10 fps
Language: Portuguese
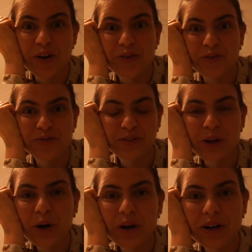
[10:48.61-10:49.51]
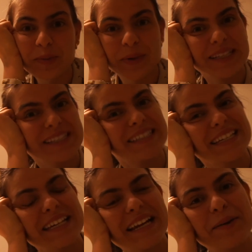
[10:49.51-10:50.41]
o vlog para
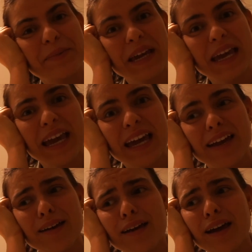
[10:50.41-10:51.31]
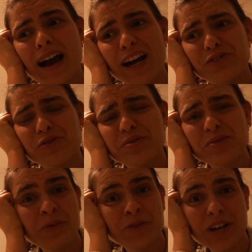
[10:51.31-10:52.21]
sair amanhã. Acho que vou
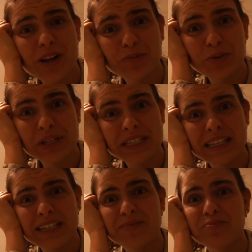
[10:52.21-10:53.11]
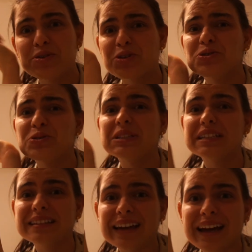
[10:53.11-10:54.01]
mesmo fechá-lo por aqui, porque eu estou a
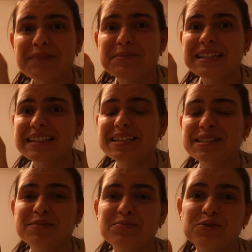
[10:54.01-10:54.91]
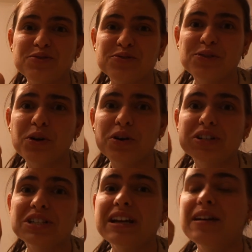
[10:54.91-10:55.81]
tentar manter sempre os
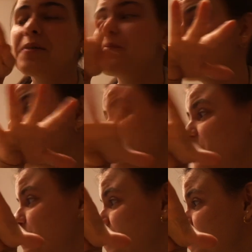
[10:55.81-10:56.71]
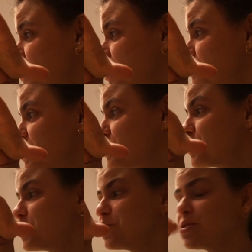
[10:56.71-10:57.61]
vlogs em mais ou menos 10
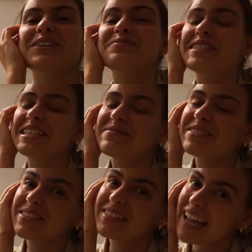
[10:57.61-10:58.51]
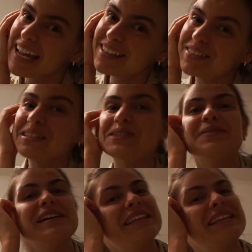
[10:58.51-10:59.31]
minutos. Um beijinho muito grande, continuem a